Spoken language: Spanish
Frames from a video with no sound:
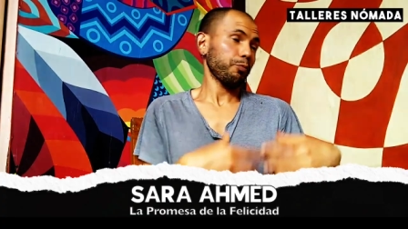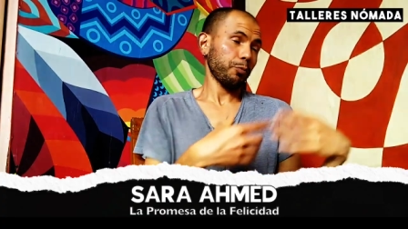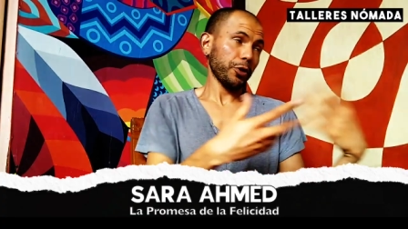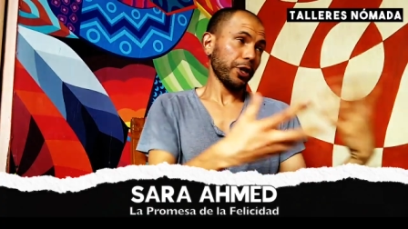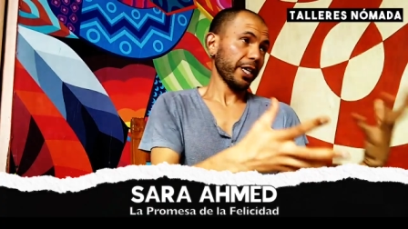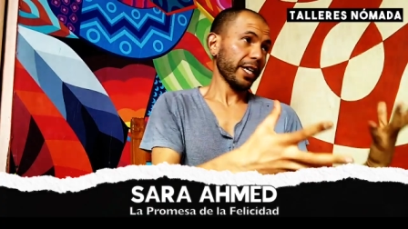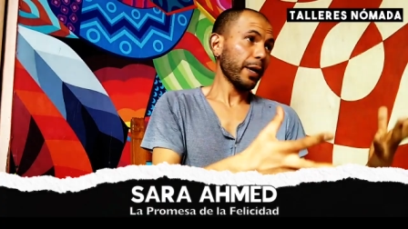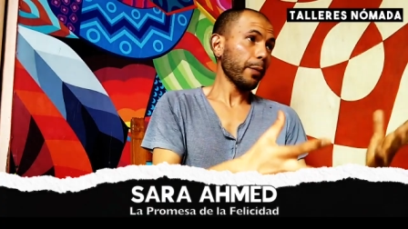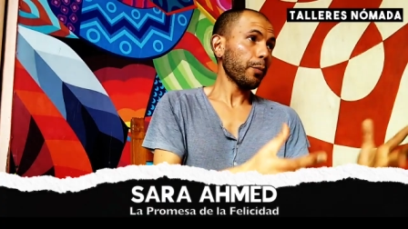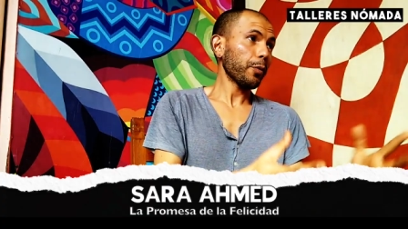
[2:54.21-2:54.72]

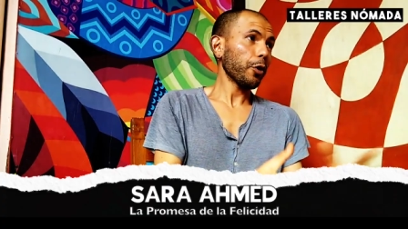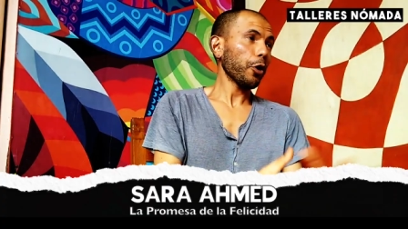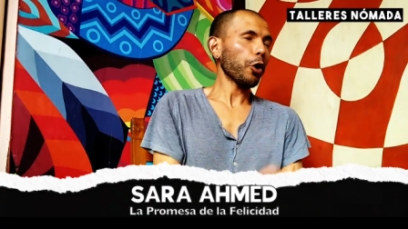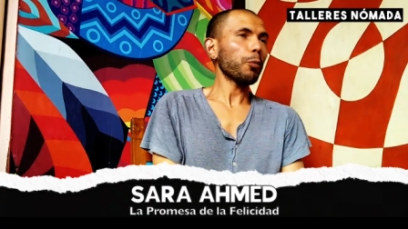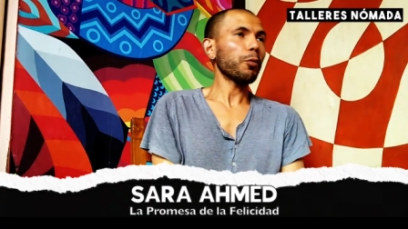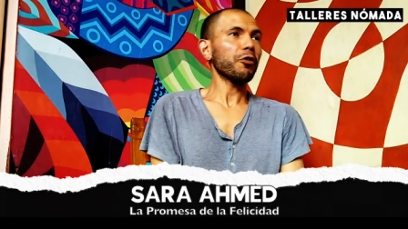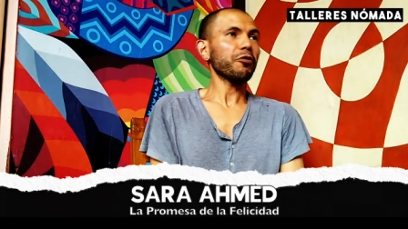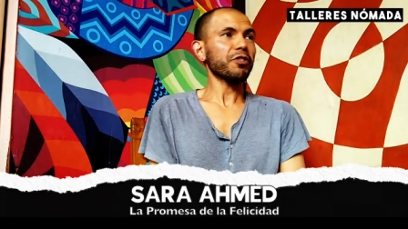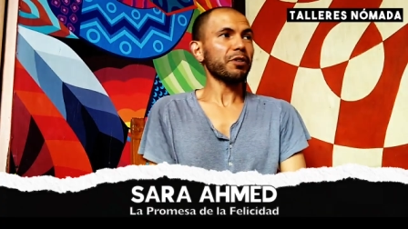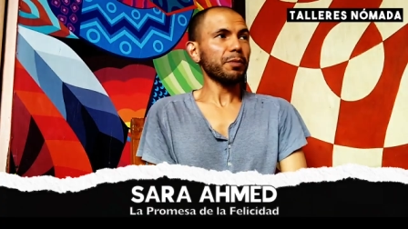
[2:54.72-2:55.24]
por ejemplo,
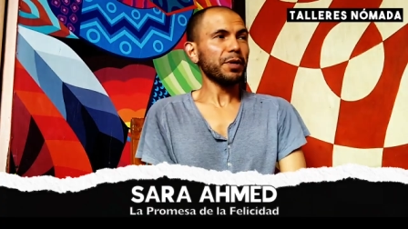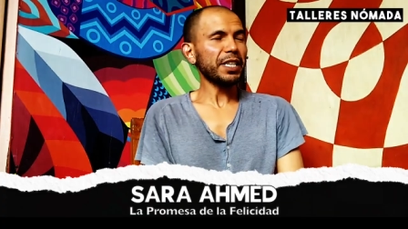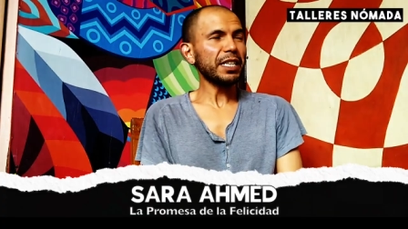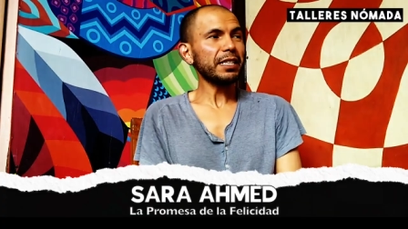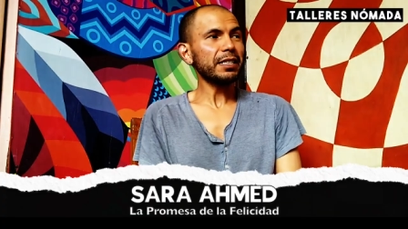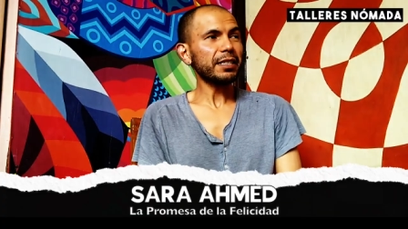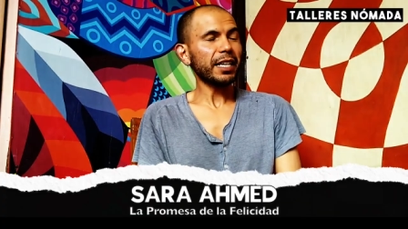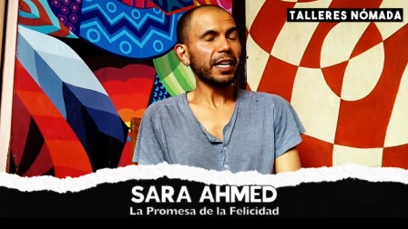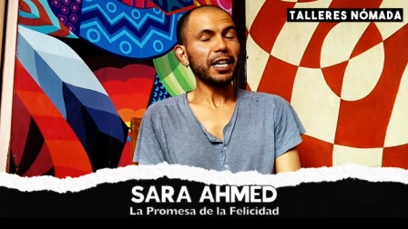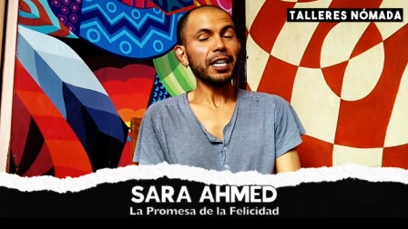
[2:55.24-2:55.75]
como
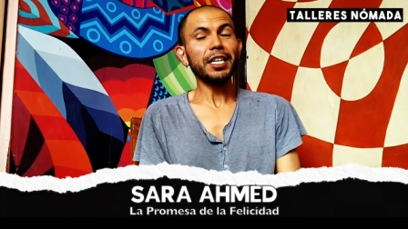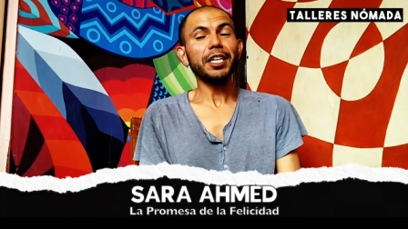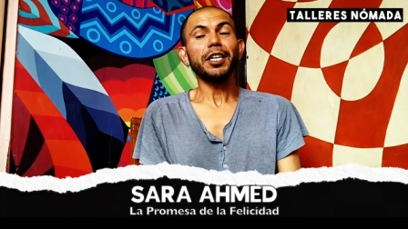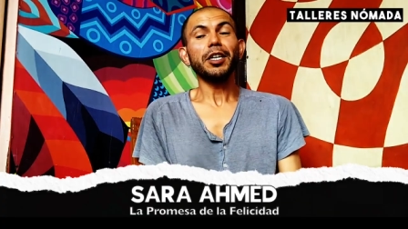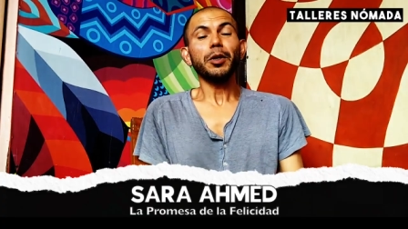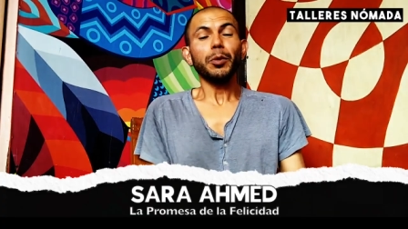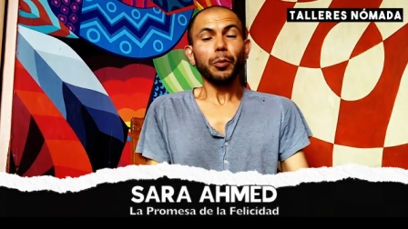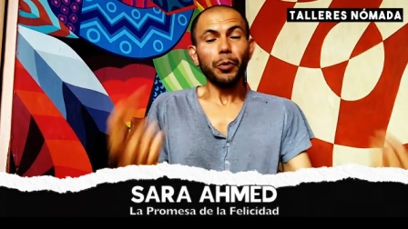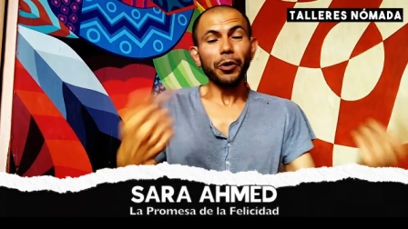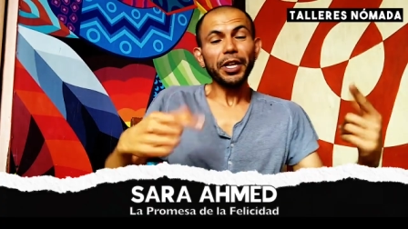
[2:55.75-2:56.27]
feminista,
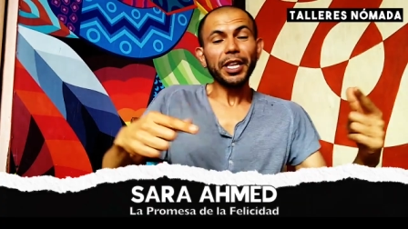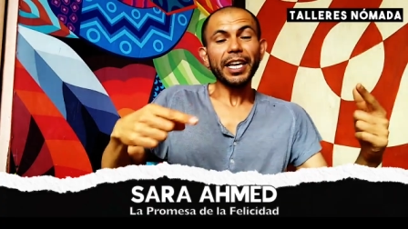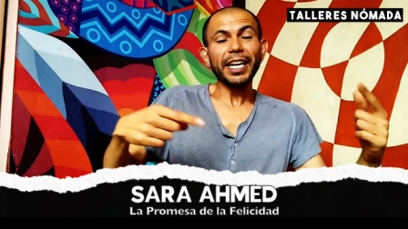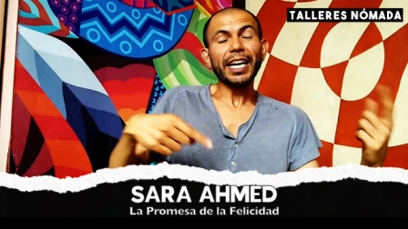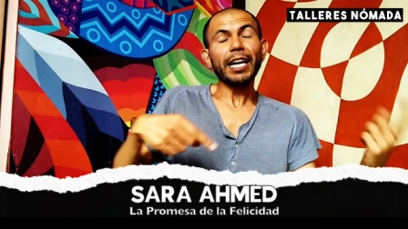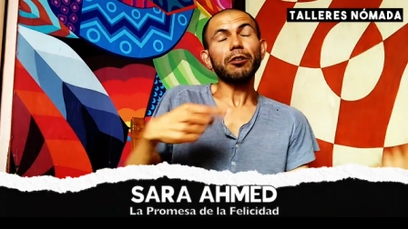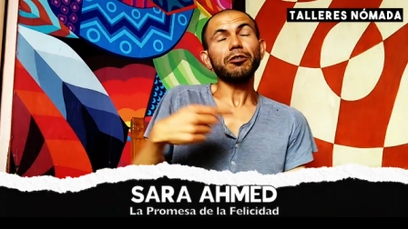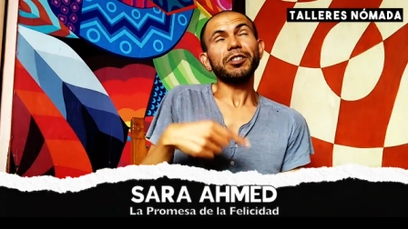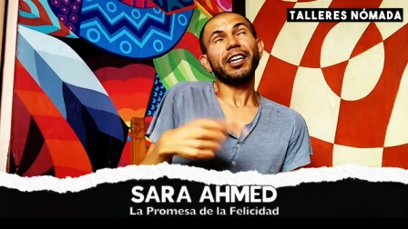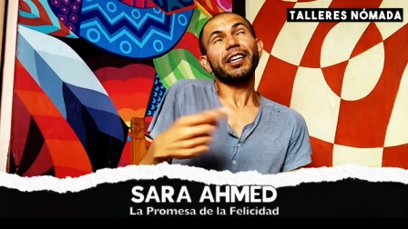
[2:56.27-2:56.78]
puede
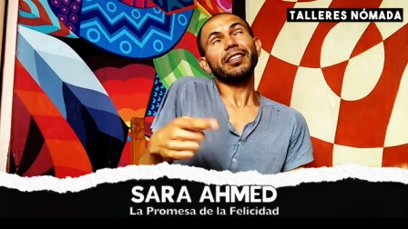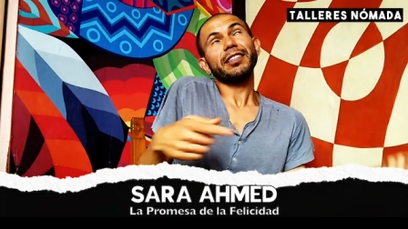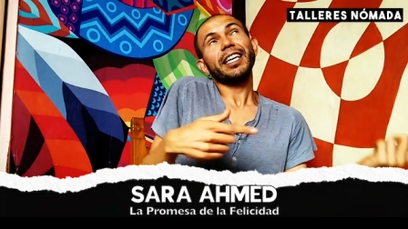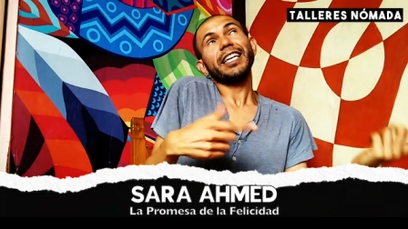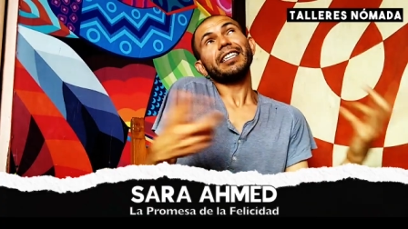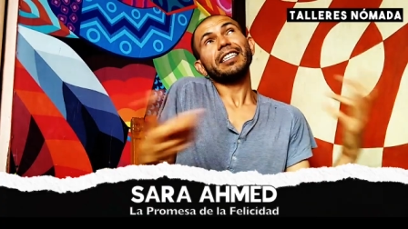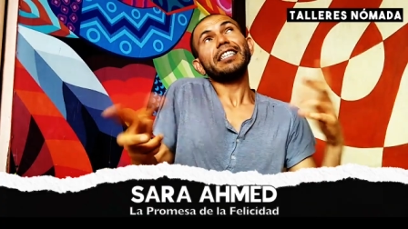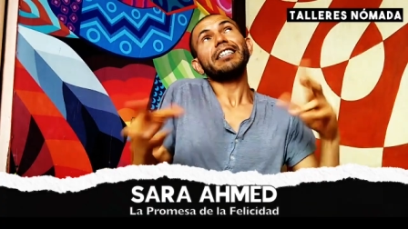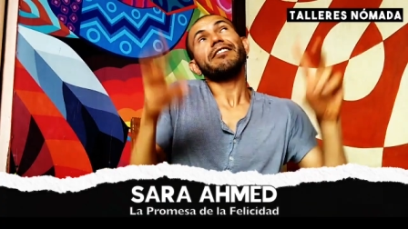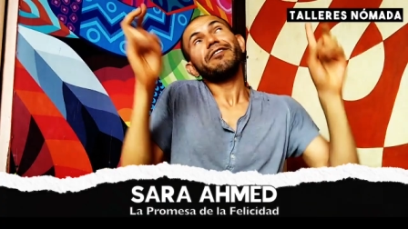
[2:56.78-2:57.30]
causarte
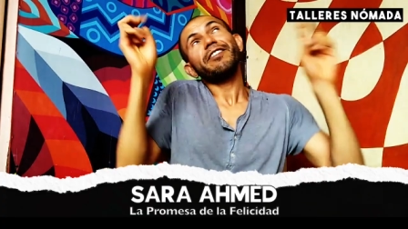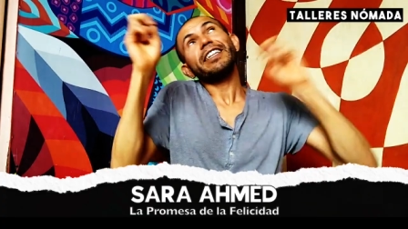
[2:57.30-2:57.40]
a ti